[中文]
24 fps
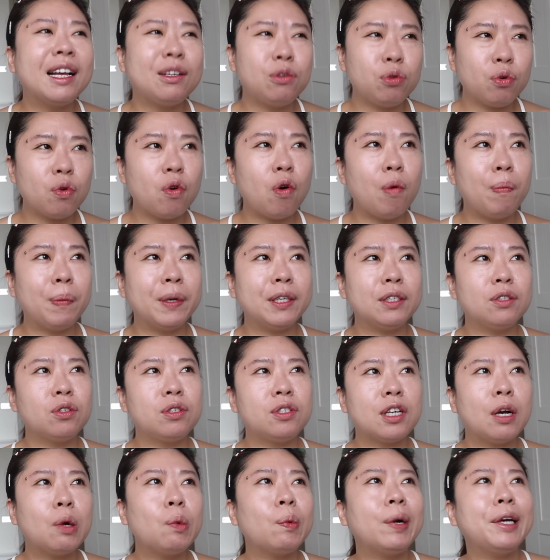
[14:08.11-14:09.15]
如果我们
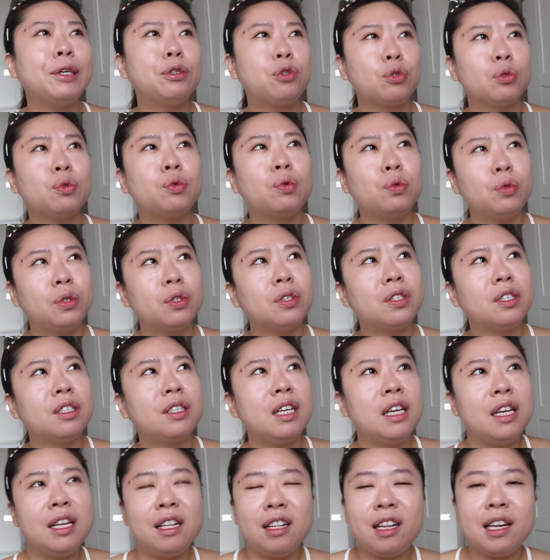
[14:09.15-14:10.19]
身为住户就
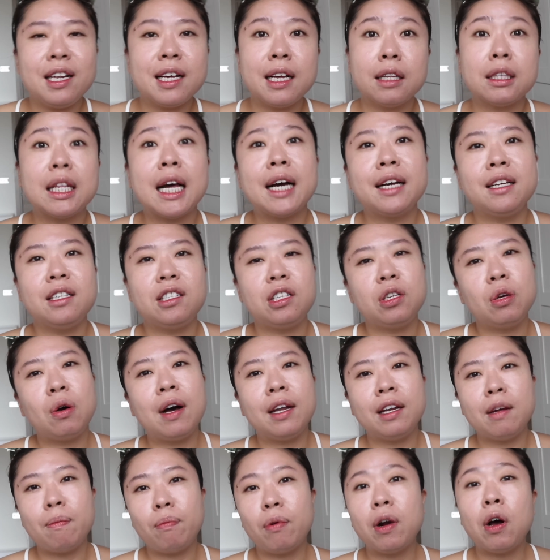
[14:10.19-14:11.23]
是一定要当一次的话，
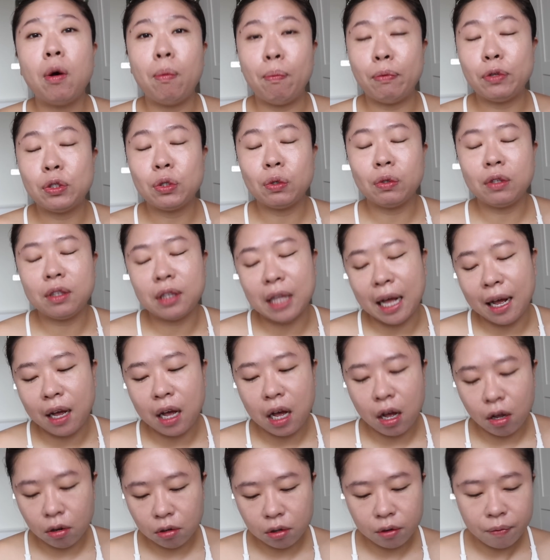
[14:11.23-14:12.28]
那不然我们就当
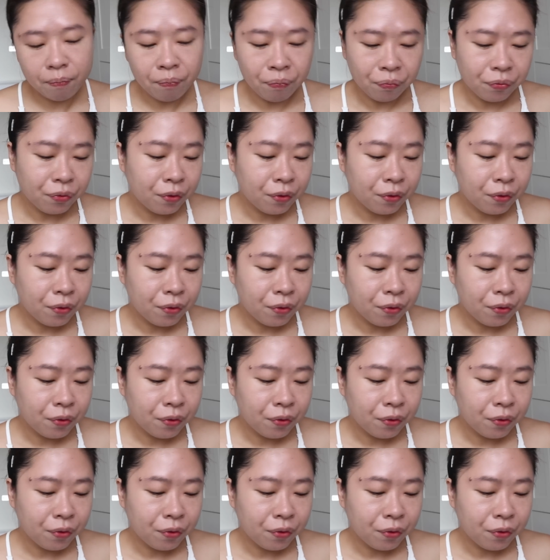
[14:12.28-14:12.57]
好了。